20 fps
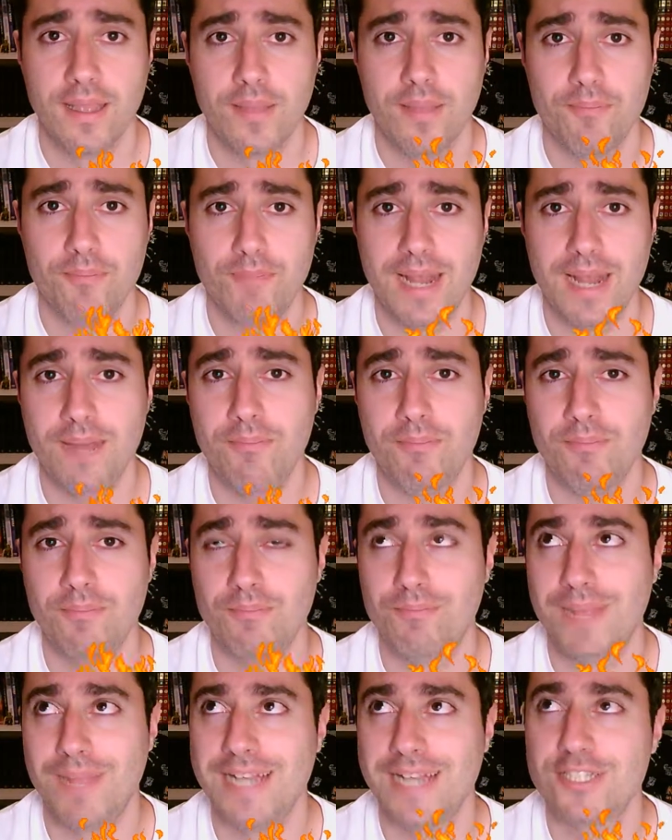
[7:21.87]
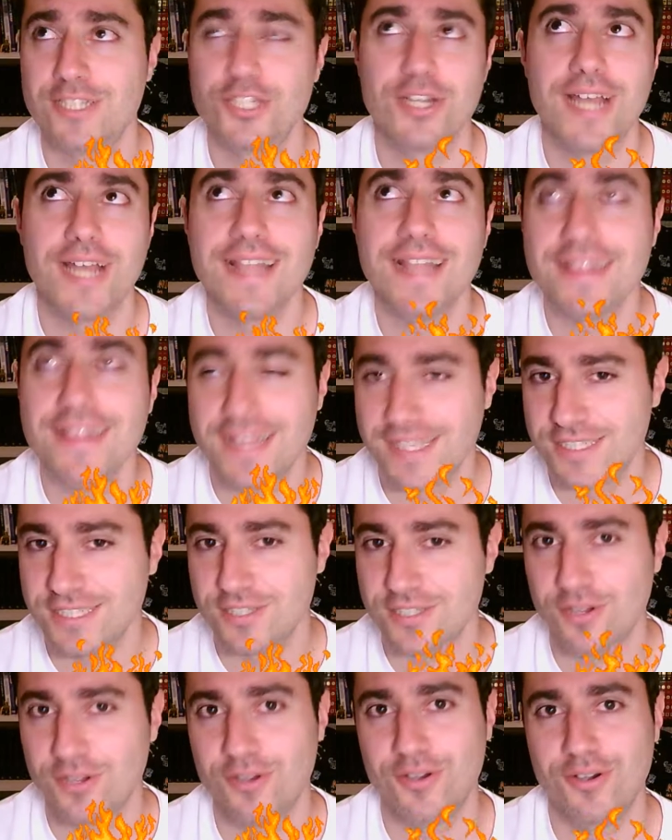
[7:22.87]
mal, malsonantes
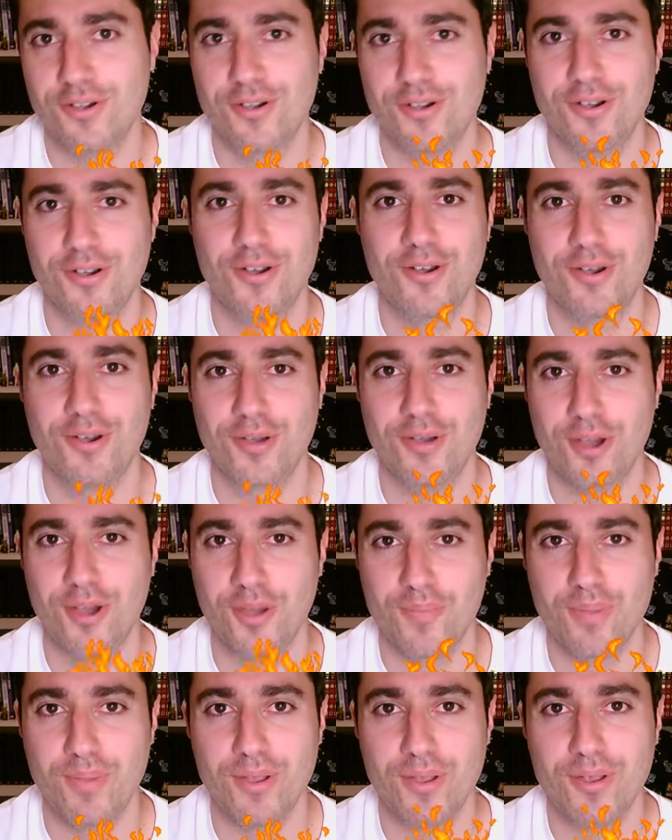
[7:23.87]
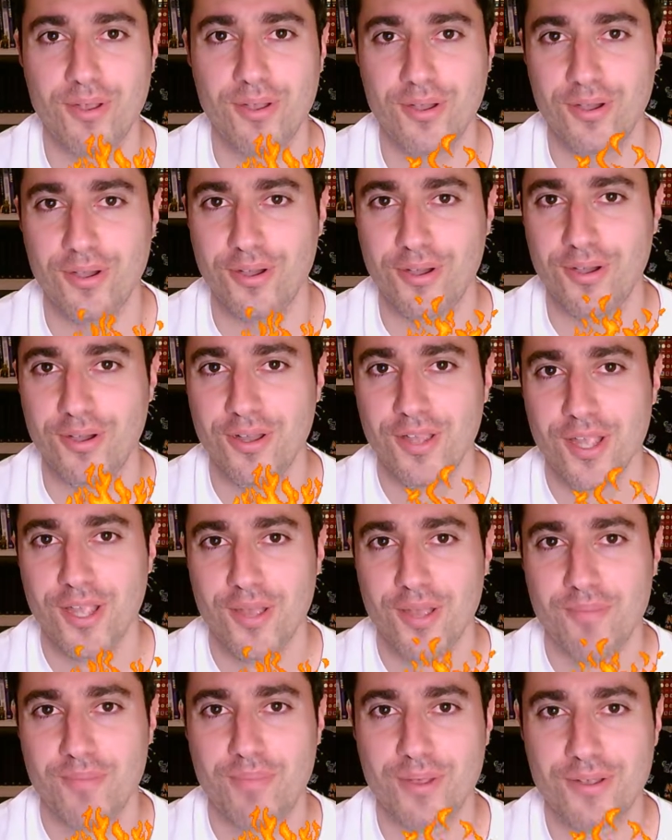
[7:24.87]
o, o, poco,
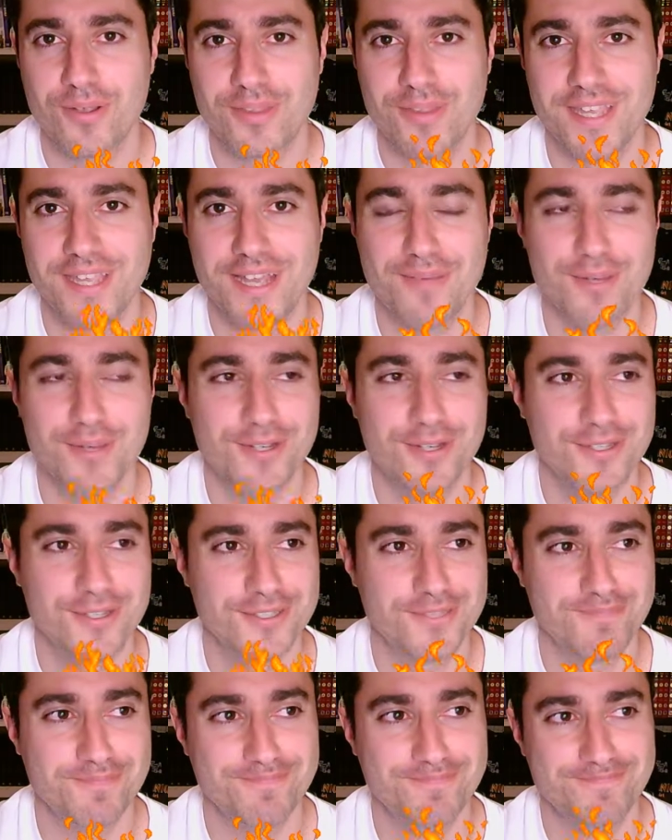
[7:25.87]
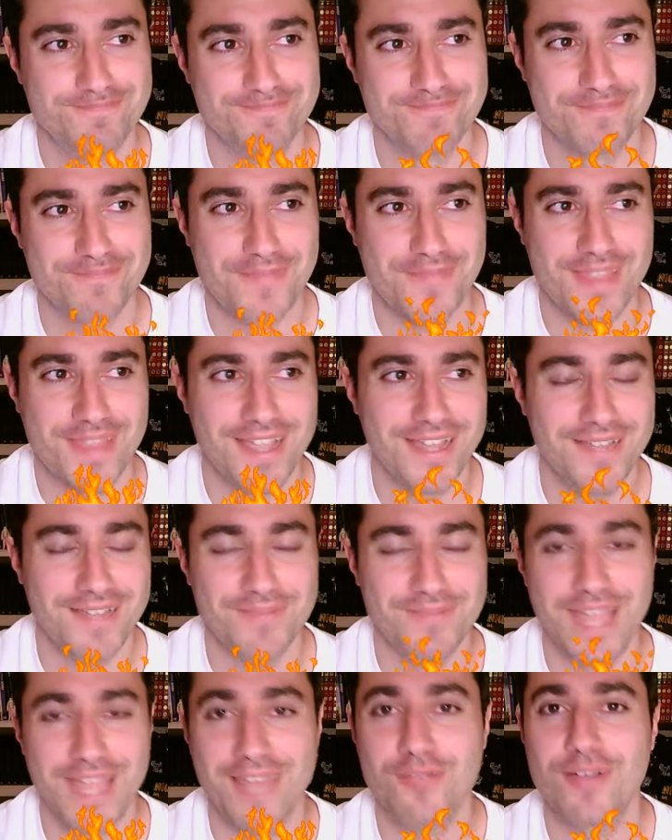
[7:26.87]
poco digamos,
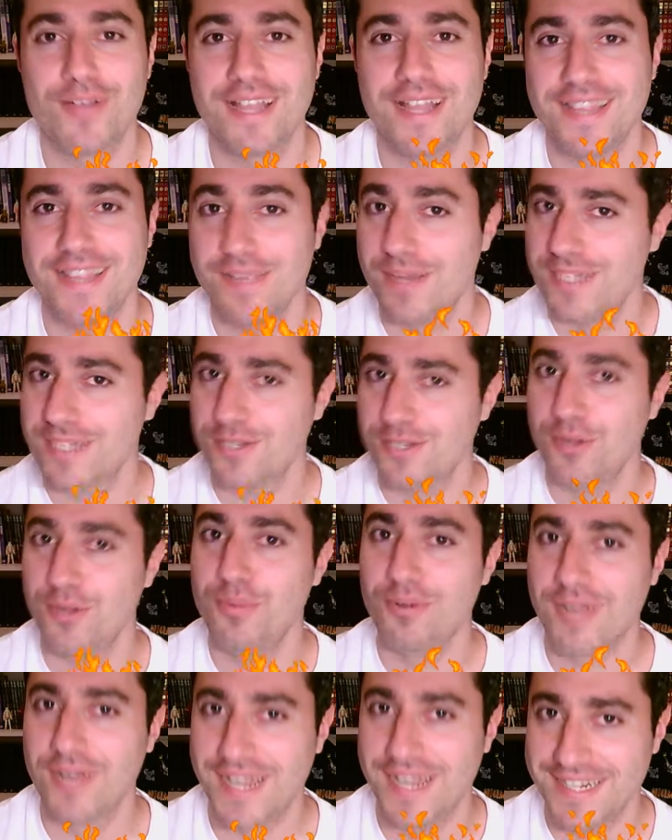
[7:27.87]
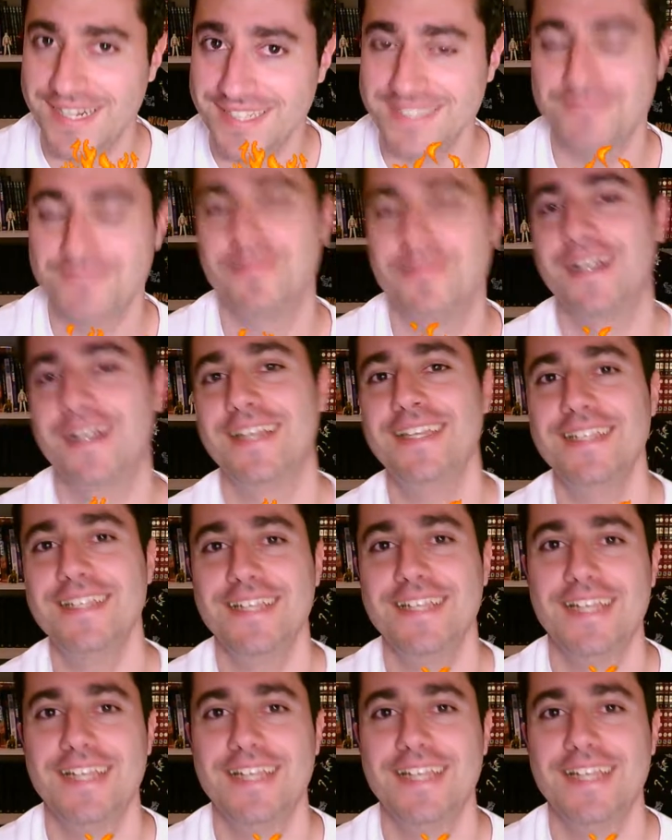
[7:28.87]
mm, educativas o vulgares, ¿vale?